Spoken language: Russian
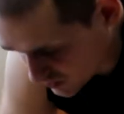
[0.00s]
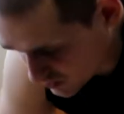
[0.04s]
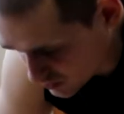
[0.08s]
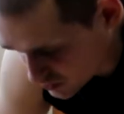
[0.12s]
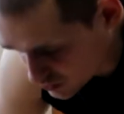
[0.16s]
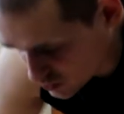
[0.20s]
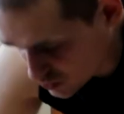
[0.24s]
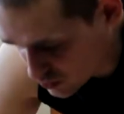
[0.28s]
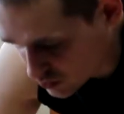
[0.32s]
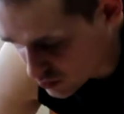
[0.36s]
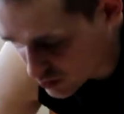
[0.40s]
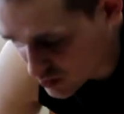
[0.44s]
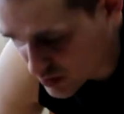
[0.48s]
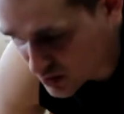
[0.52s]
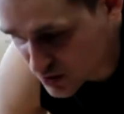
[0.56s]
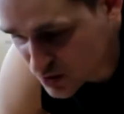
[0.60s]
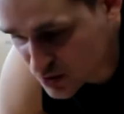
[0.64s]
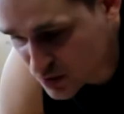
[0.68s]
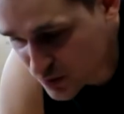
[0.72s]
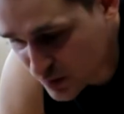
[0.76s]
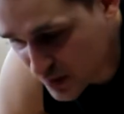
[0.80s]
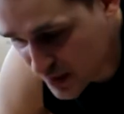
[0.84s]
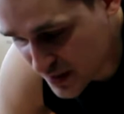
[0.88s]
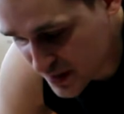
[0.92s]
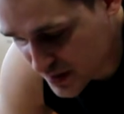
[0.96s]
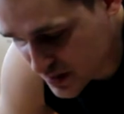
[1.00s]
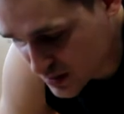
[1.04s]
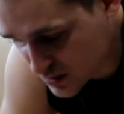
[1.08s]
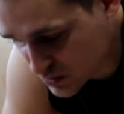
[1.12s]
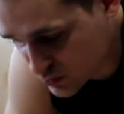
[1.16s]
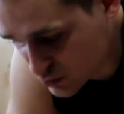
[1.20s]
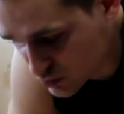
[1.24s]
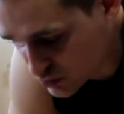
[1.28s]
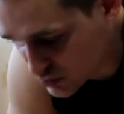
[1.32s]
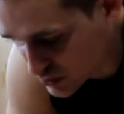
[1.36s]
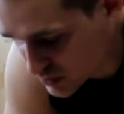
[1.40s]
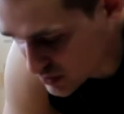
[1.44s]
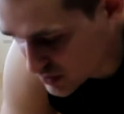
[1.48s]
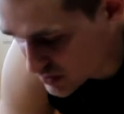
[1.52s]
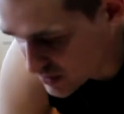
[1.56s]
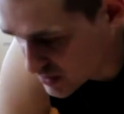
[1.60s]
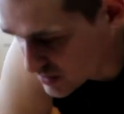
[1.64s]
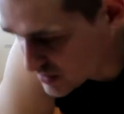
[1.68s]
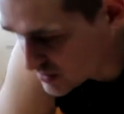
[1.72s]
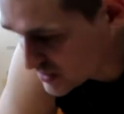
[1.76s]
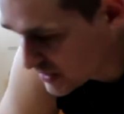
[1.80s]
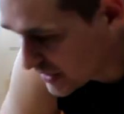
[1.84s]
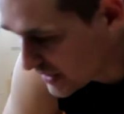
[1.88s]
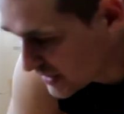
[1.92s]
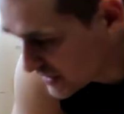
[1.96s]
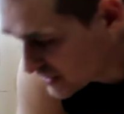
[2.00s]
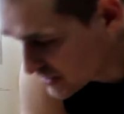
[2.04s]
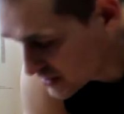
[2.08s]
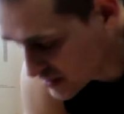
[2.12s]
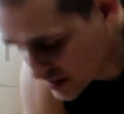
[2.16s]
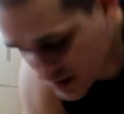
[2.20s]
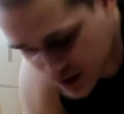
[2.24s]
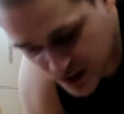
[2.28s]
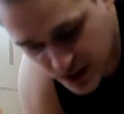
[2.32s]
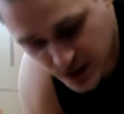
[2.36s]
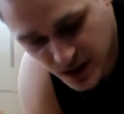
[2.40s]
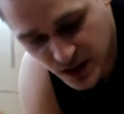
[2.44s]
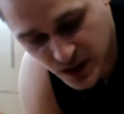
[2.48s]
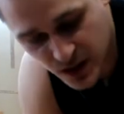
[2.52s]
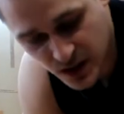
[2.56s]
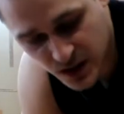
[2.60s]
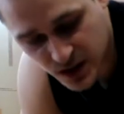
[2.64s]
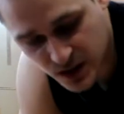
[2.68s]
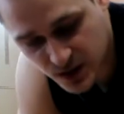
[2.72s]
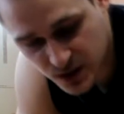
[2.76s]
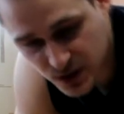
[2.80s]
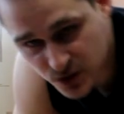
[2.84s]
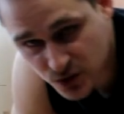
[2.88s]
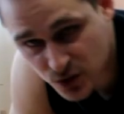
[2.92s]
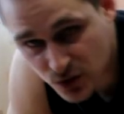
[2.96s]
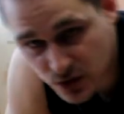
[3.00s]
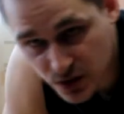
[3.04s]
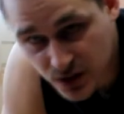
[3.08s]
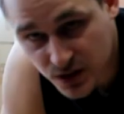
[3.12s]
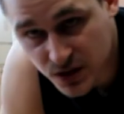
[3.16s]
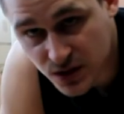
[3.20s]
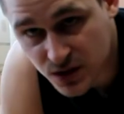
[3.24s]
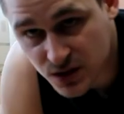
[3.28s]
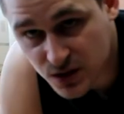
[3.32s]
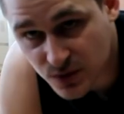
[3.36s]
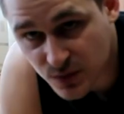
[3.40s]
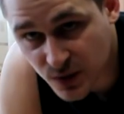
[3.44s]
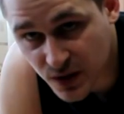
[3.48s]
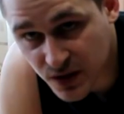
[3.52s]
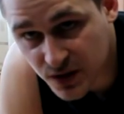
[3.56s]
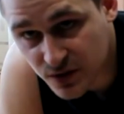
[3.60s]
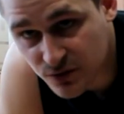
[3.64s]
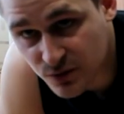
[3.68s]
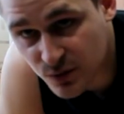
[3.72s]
широкое отжимание от узких или средних. Э, широкие отжимания